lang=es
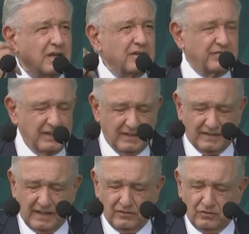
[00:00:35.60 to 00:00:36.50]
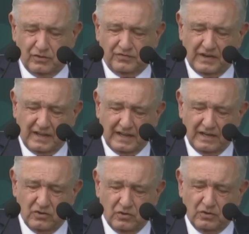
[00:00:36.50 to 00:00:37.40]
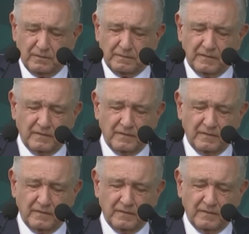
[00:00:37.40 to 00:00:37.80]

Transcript: enfrentando el flagelo